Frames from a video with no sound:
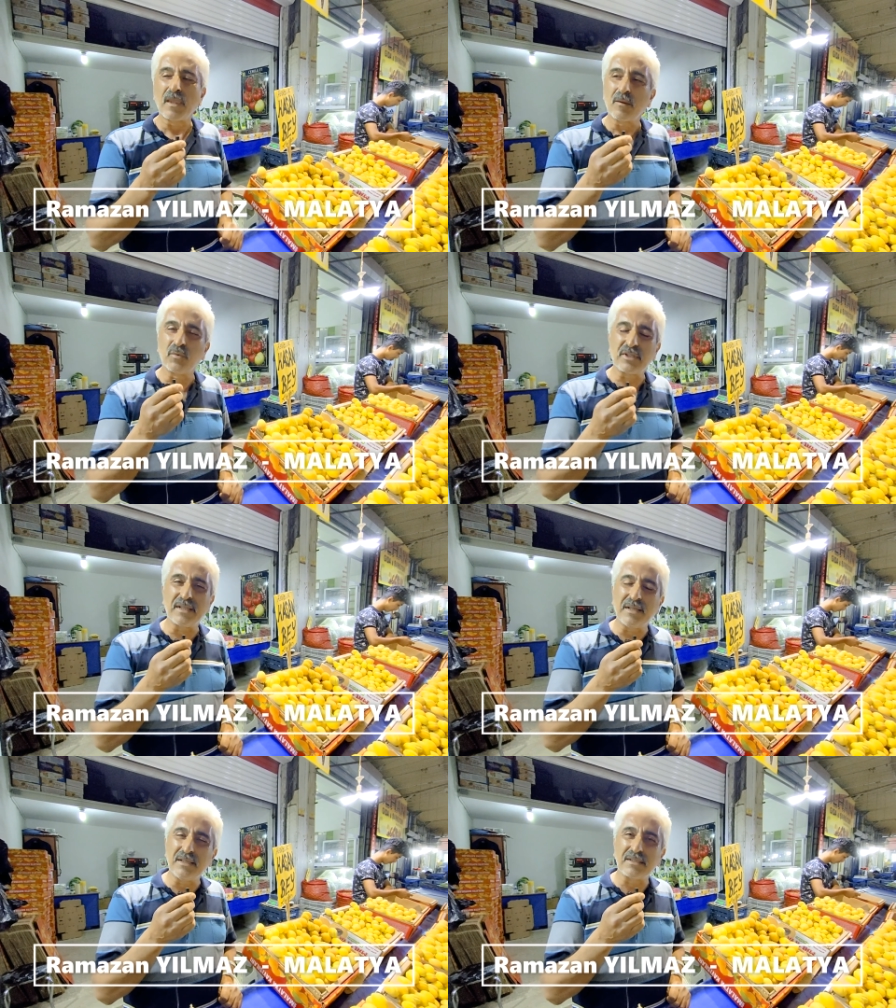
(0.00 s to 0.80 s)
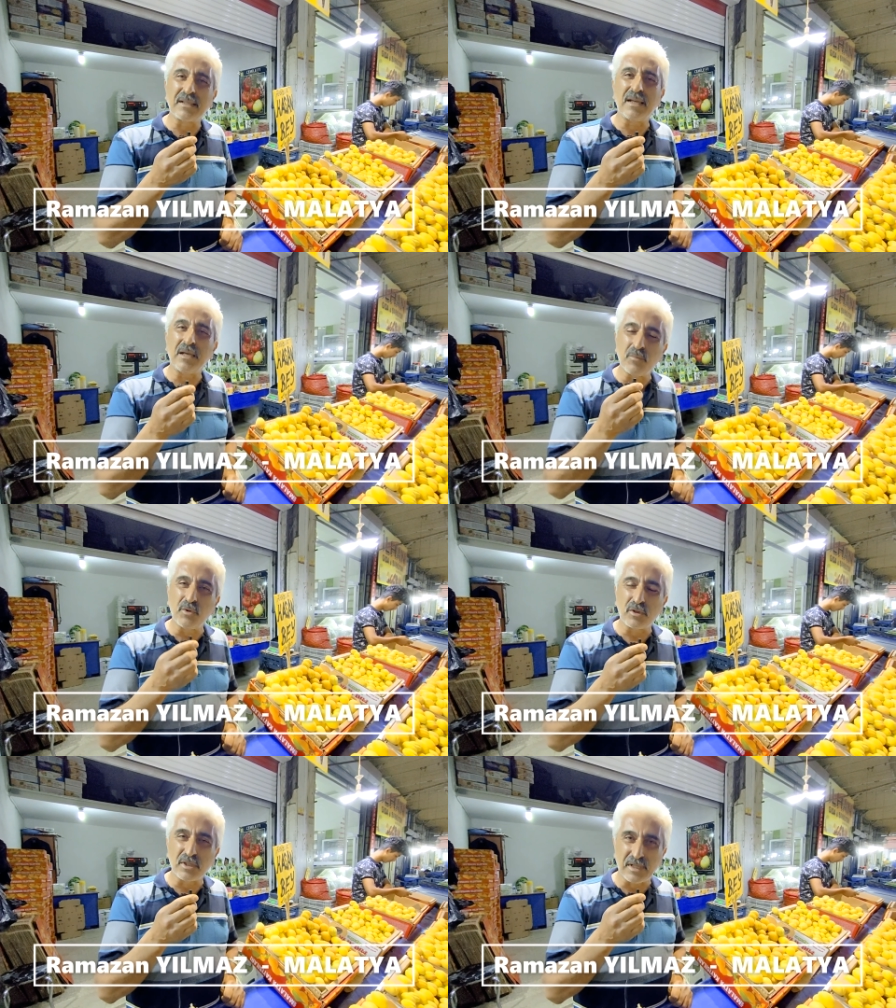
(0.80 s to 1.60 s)
bu genellikle en
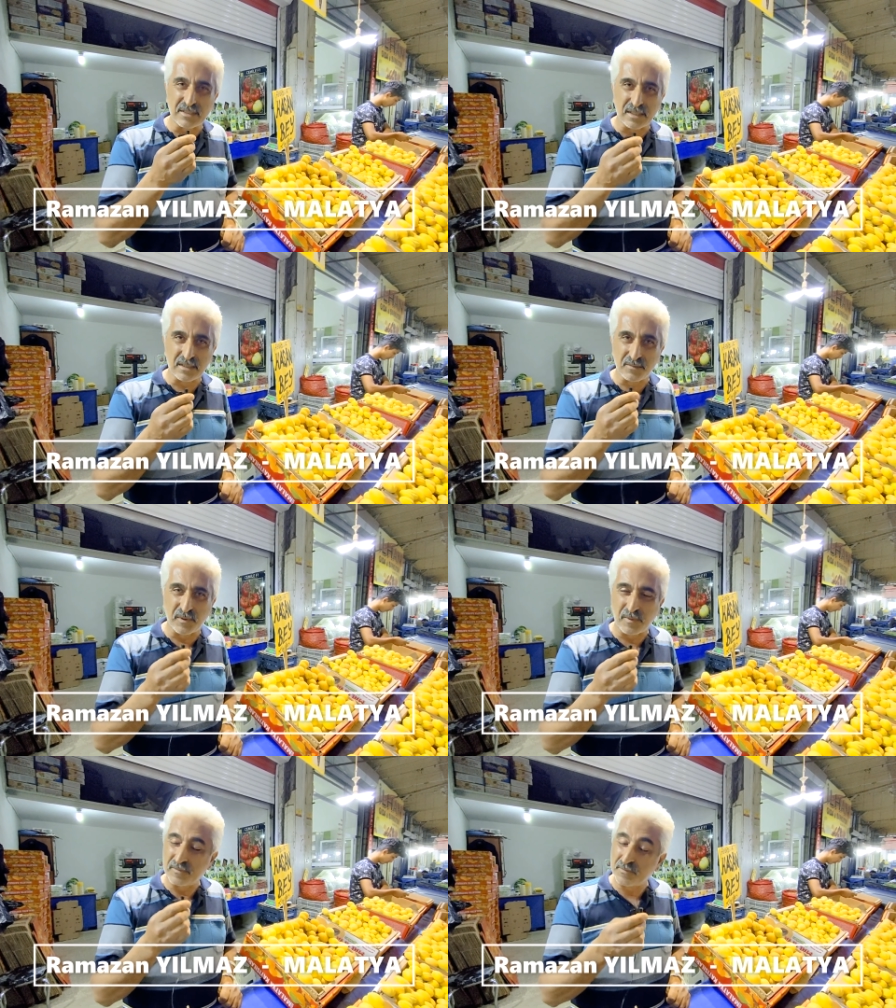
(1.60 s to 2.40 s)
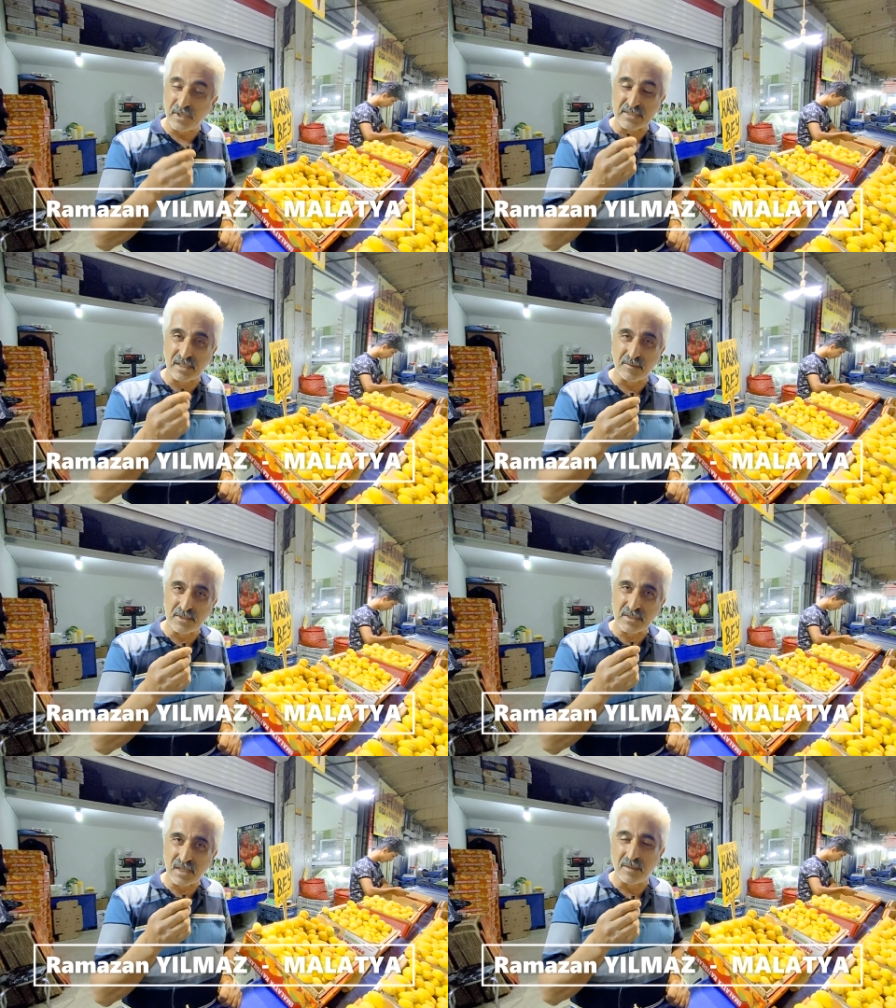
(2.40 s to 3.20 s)
büyük ihracat
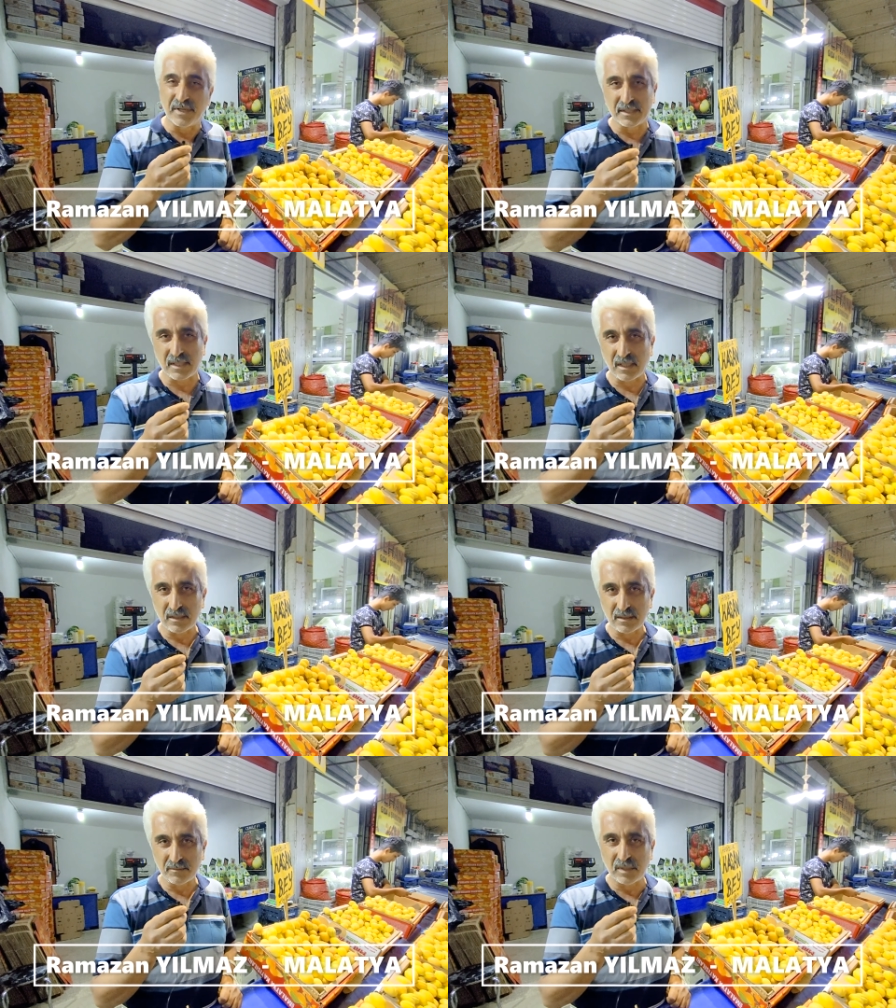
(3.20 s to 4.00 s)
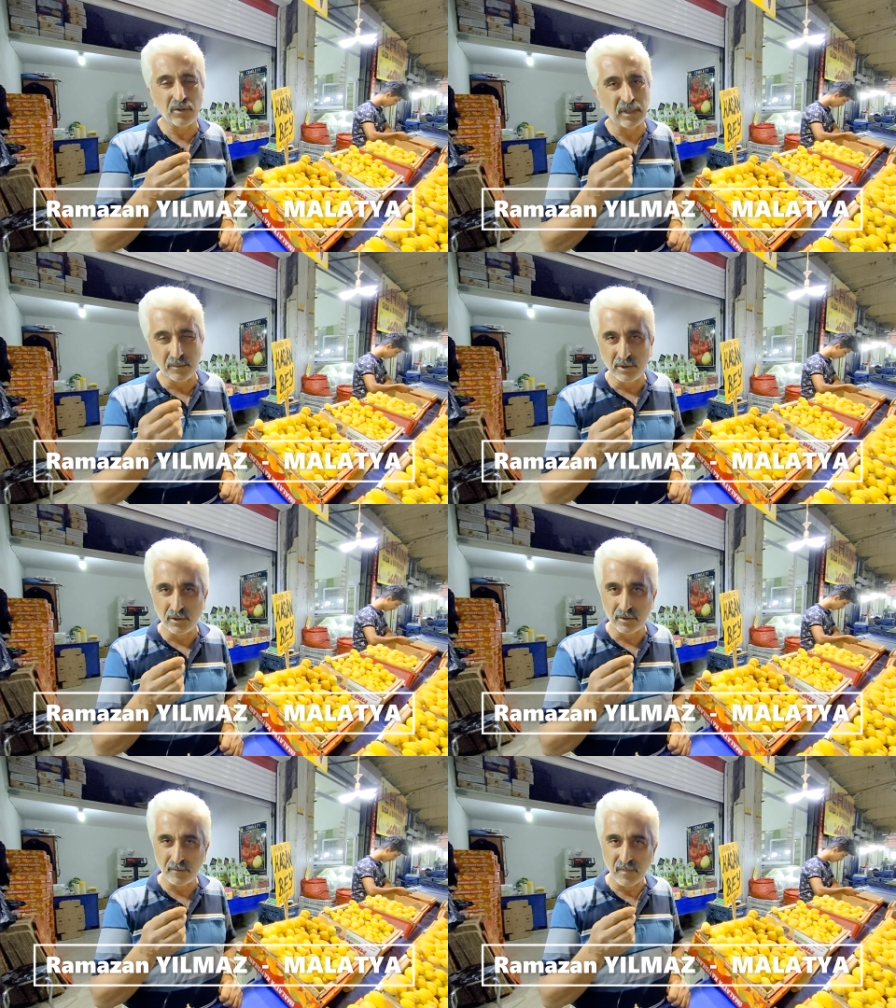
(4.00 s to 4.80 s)
pazarımız Amerika. Ben öyle
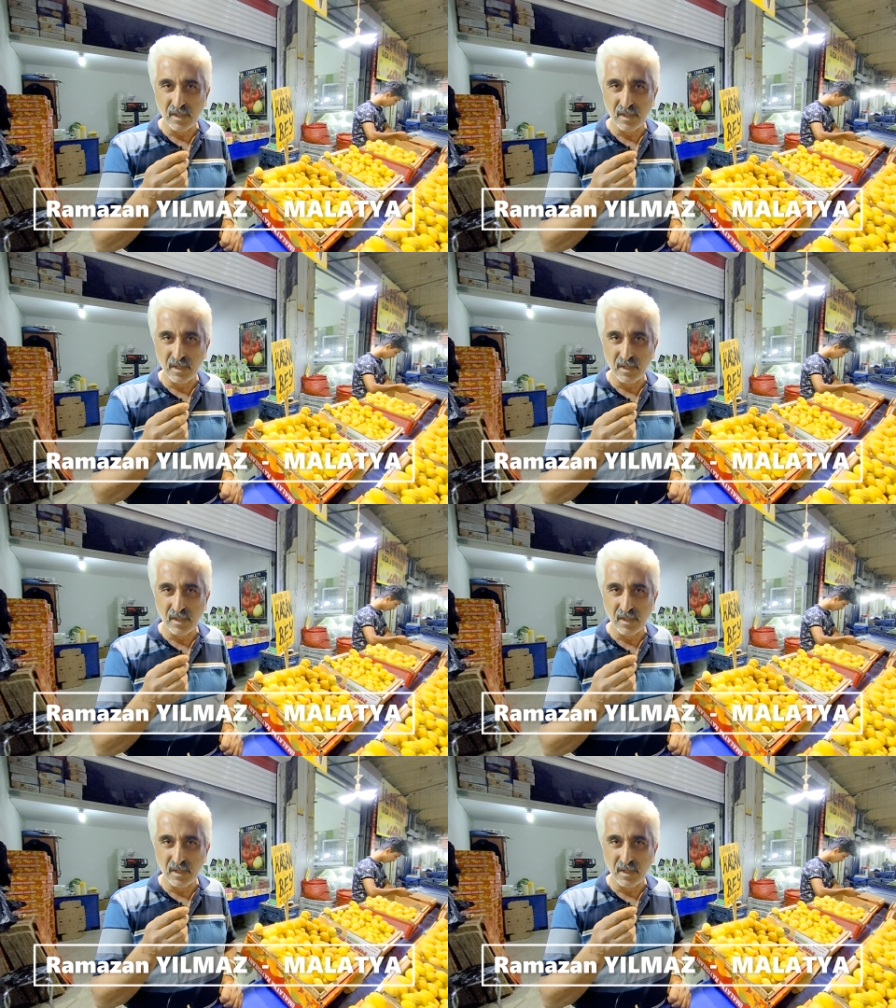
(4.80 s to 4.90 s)
biliyorum.